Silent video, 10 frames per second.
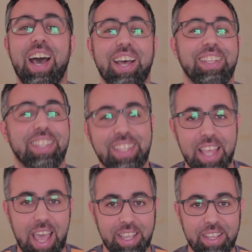غادي
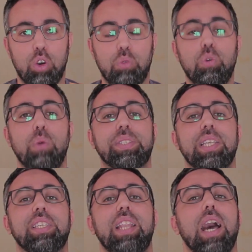تضحك المهم
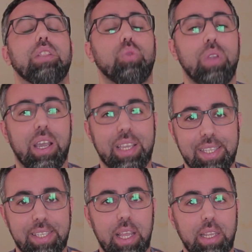السلسله غتكون
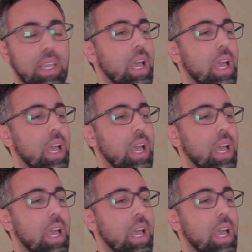كالتالي